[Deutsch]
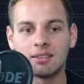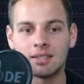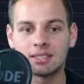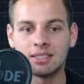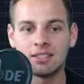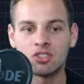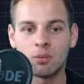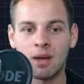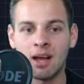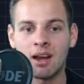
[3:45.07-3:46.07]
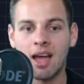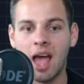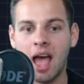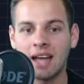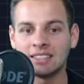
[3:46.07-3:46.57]
das sind schon mal
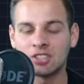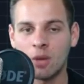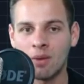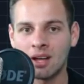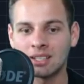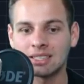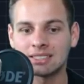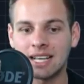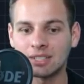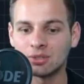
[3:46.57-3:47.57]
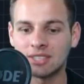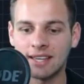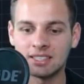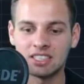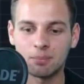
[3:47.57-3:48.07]
1,66